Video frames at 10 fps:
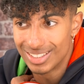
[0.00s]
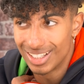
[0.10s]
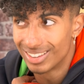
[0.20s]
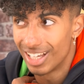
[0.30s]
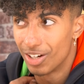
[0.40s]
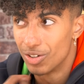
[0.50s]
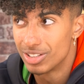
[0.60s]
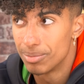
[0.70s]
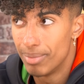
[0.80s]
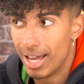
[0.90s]
saltare
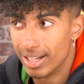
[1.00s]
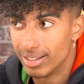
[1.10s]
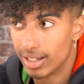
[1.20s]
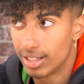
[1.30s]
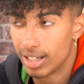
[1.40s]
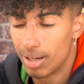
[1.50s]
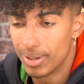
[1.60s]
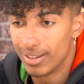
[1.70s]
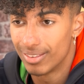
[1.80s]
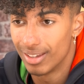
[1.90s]
così bene
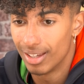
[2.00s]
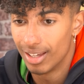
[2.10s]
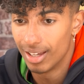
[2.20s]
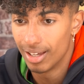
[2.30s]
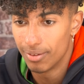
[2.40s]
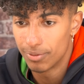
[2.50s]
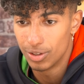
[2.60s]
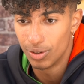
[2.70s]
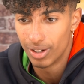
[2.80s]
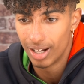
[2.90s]
tecnicamente
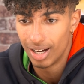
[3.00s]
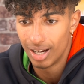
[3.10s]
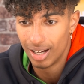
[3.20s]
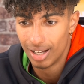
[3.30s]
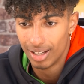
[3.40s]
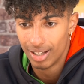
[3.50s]
finora